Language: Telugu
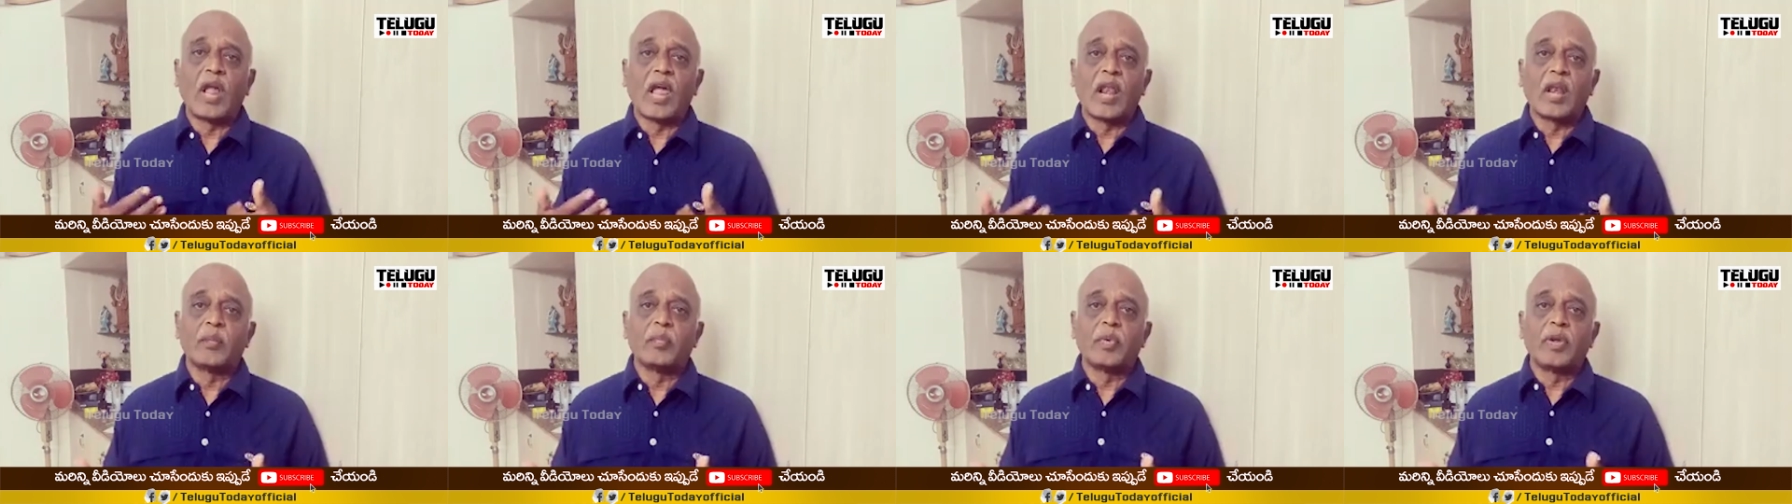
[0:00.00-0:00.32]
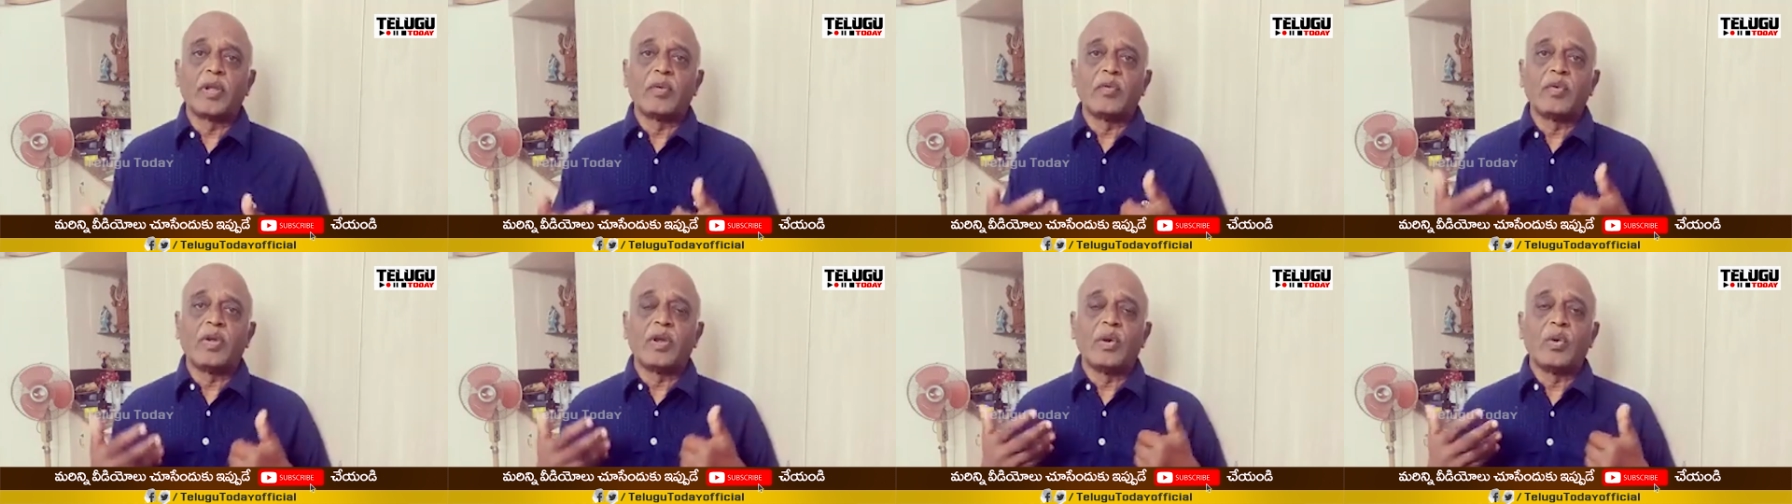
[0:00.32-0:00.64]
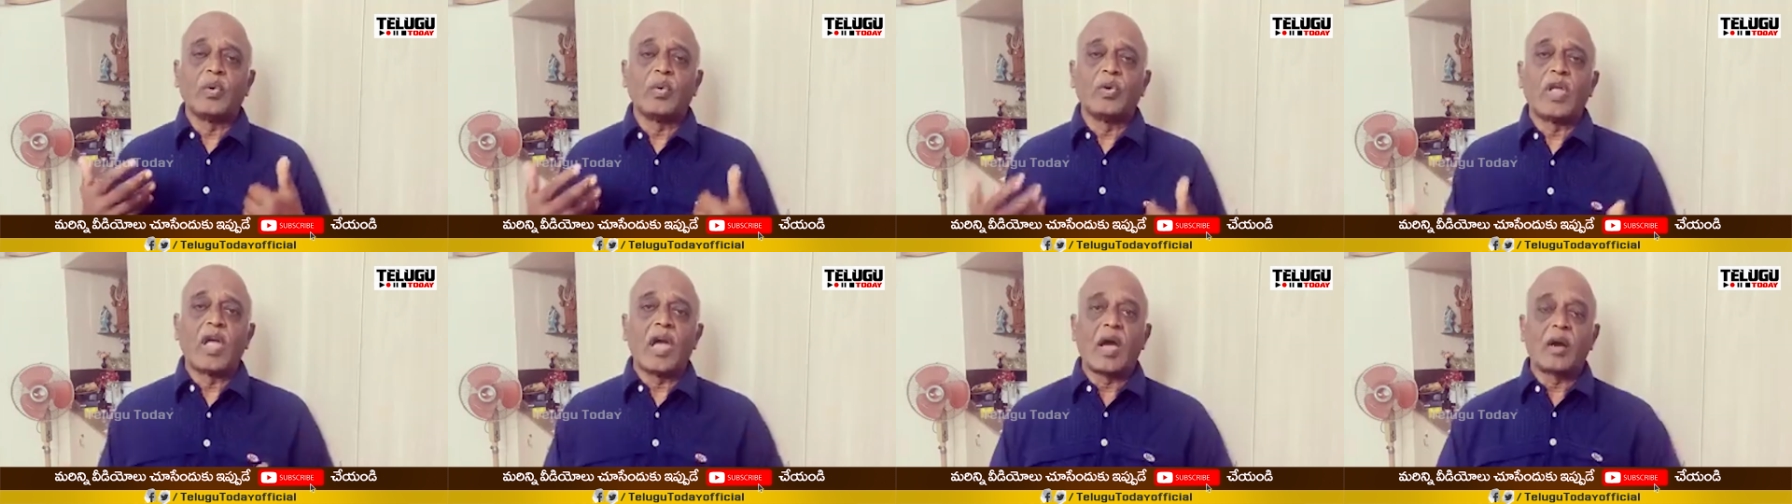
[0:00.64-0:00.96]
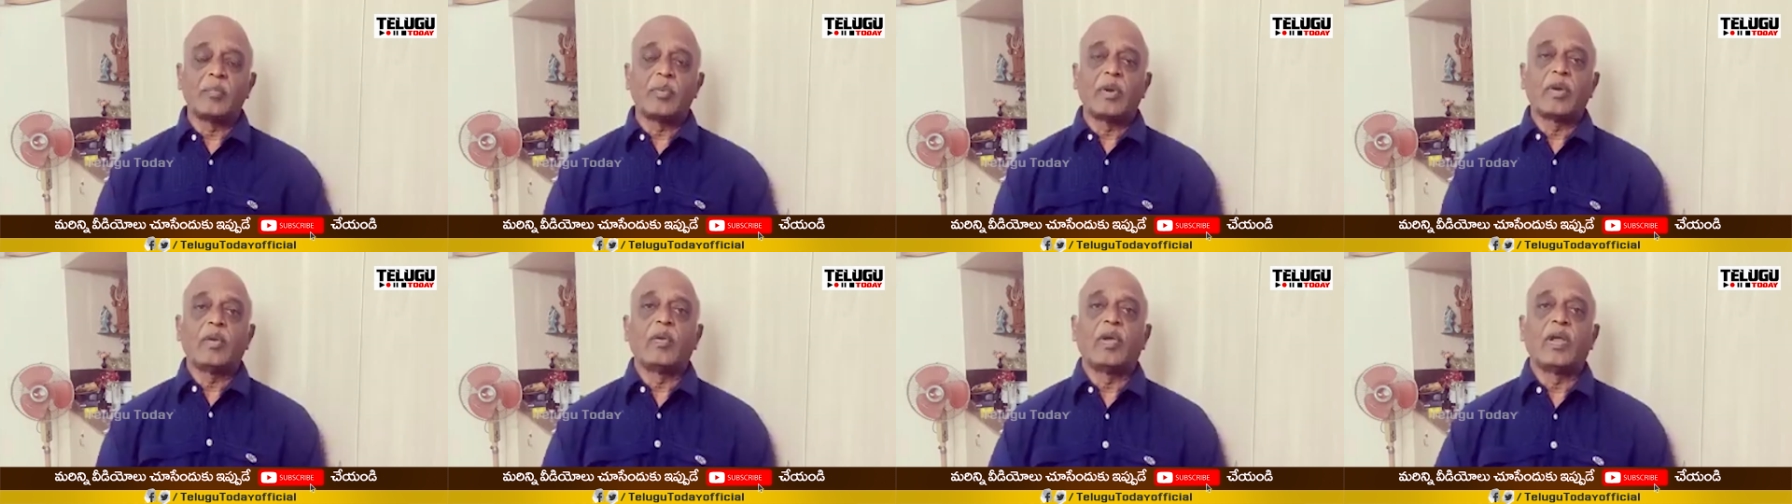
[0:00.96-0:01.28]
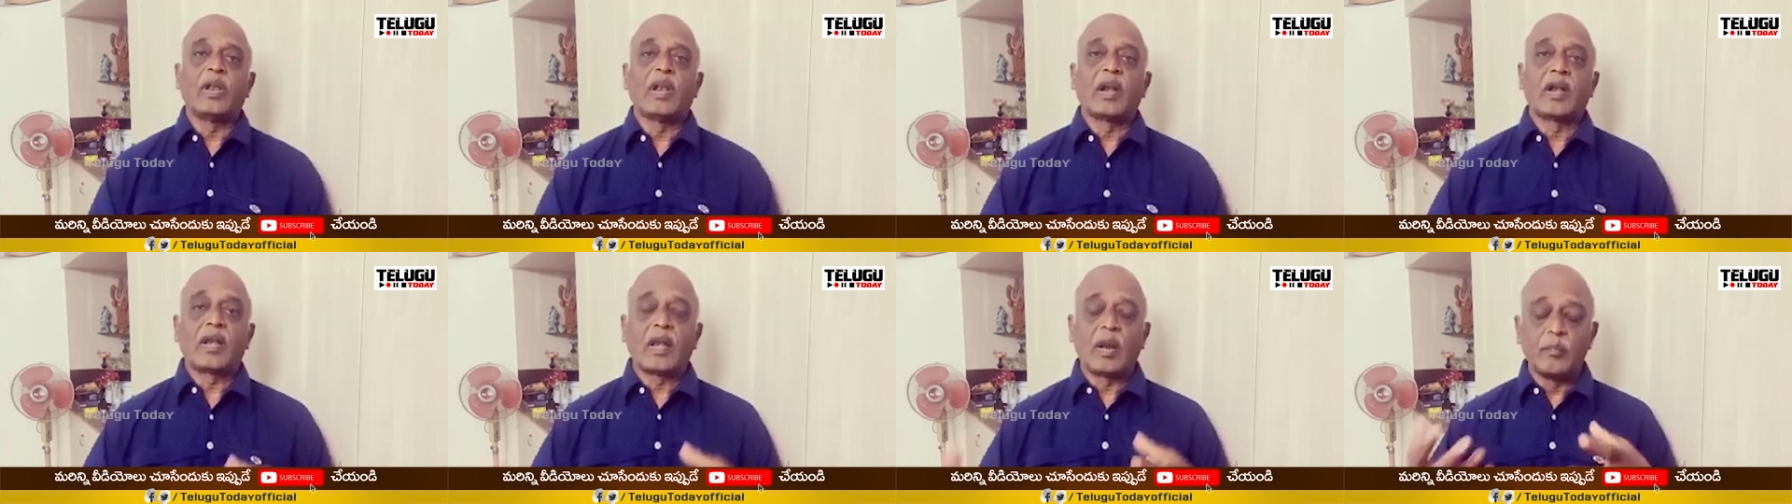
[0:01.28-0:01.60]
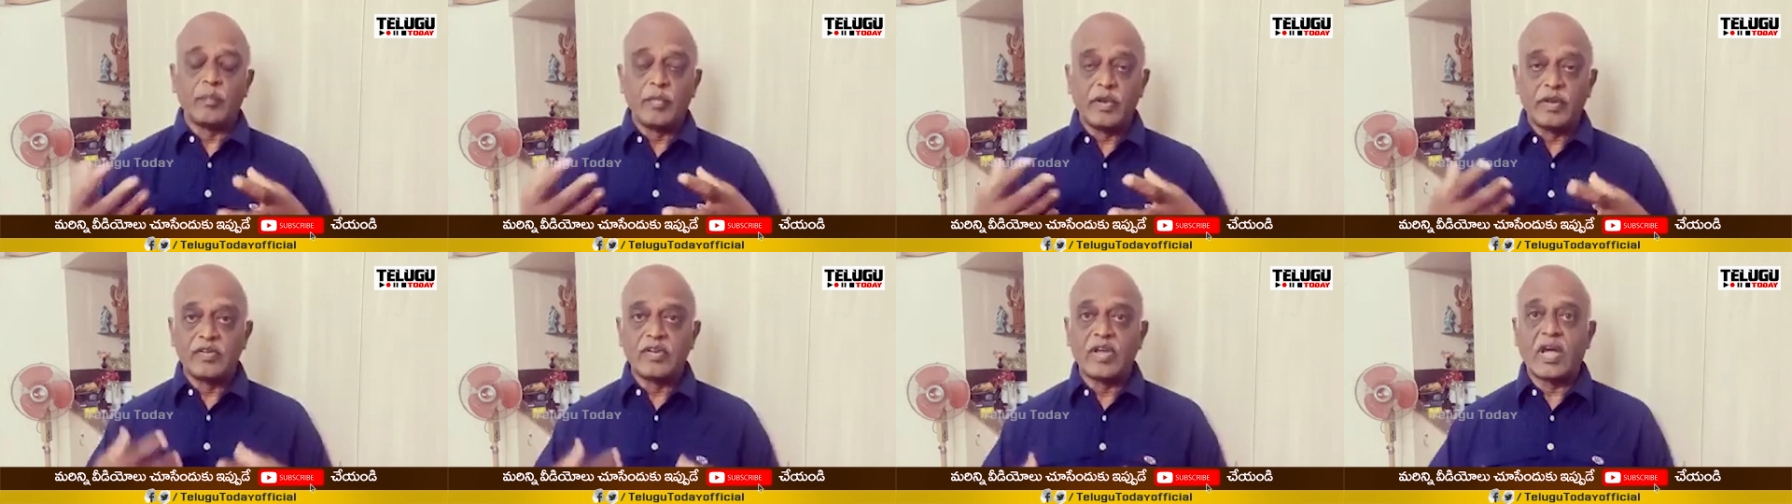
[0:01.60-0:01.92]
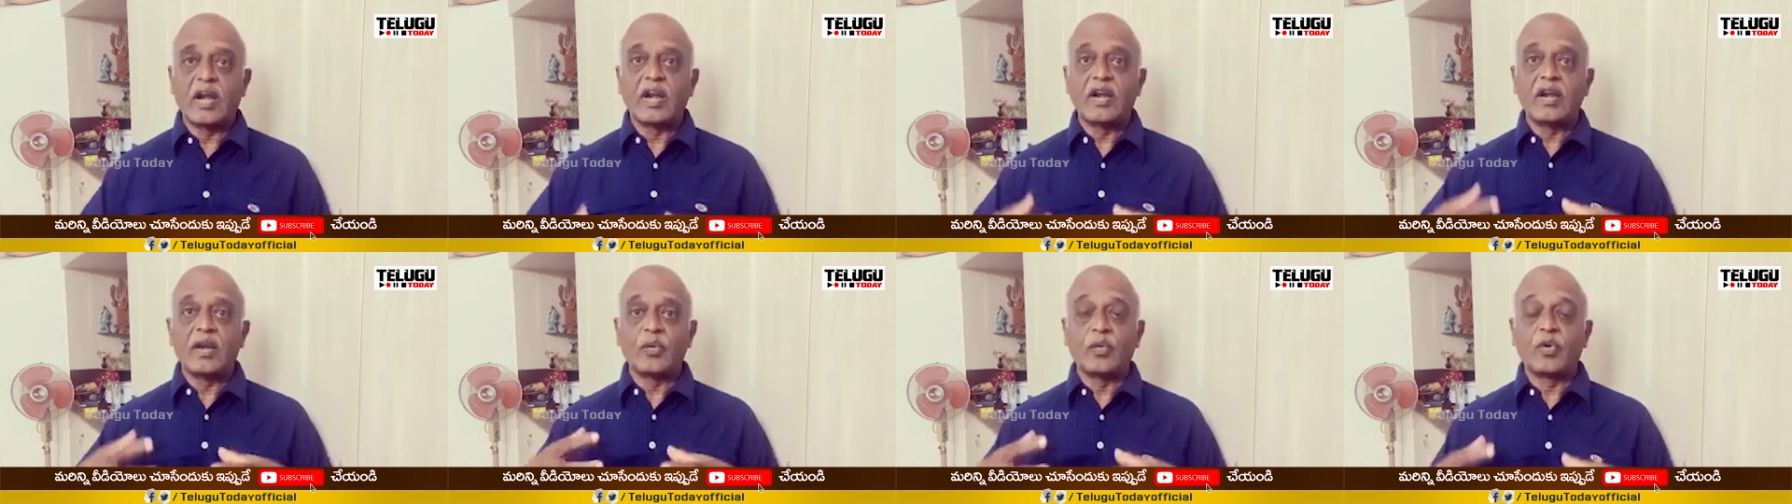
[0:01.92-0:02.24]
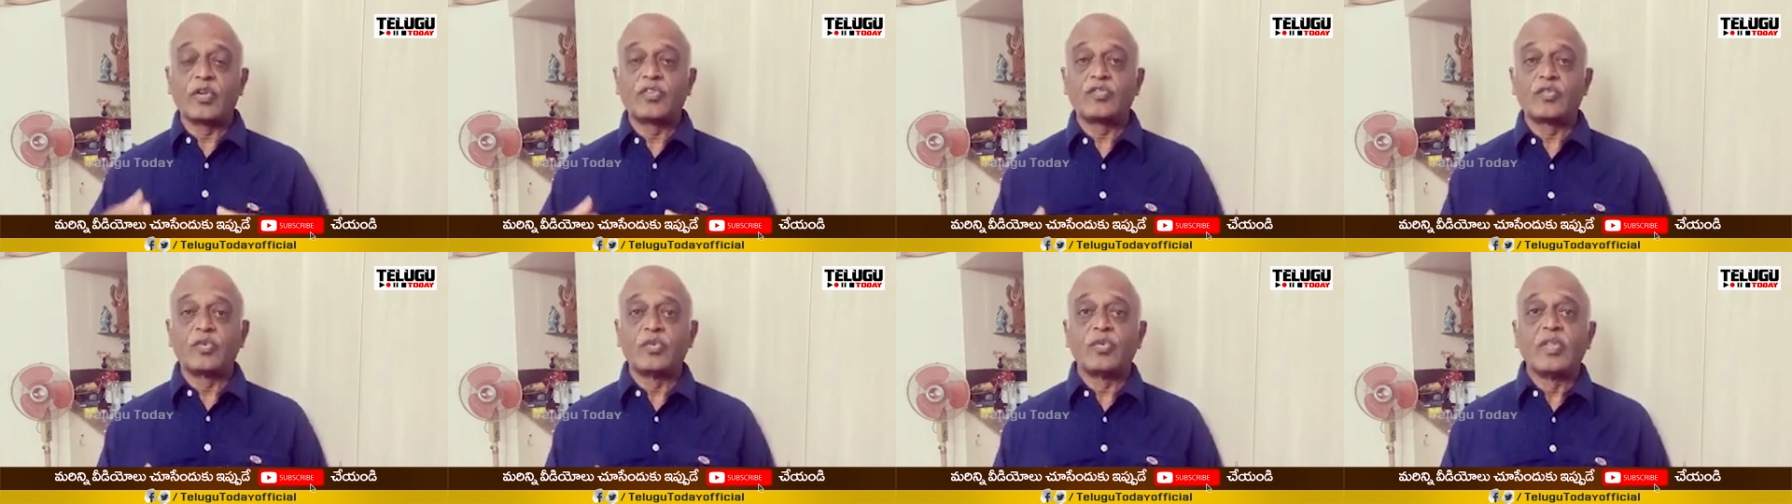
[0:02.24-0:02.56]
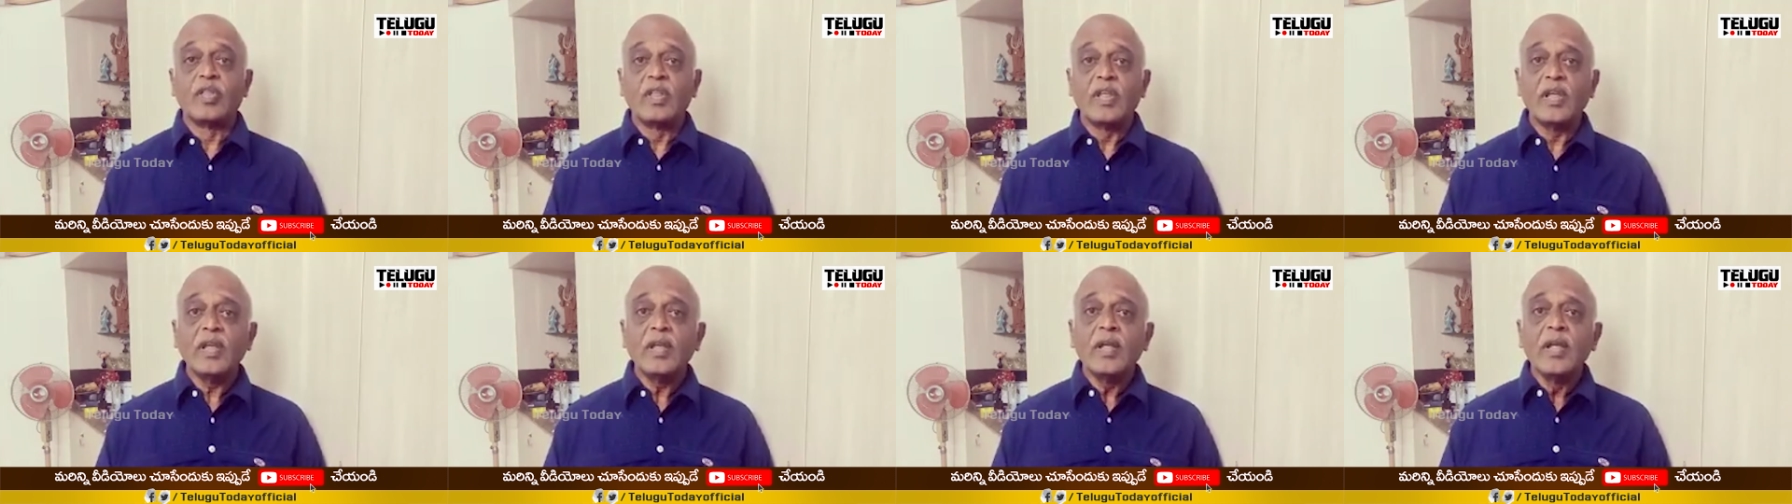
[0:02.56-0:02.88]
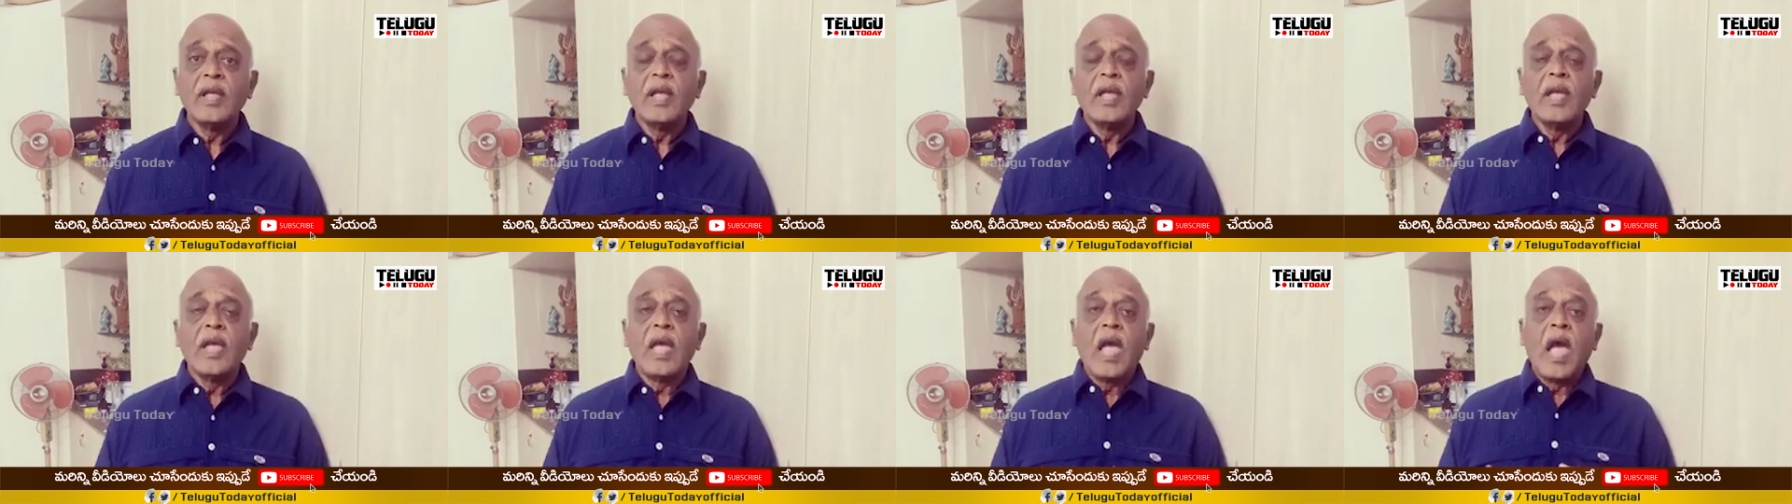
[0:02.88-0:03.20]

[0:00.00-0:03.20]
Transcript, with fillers: నలభై వేలు యాభై వేలు అట్లా మెజారిటీ వస్తుంది